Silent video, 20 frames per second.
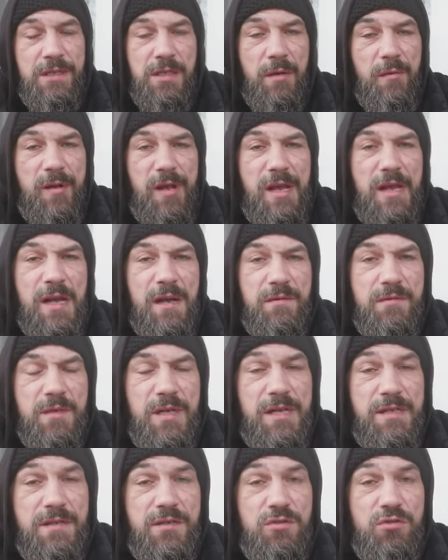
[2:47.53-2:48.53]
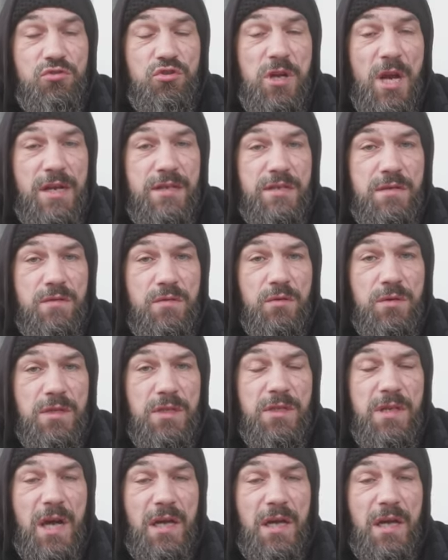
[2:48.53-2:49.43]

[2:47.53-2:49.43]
Dem ging es schlecht. So, ne?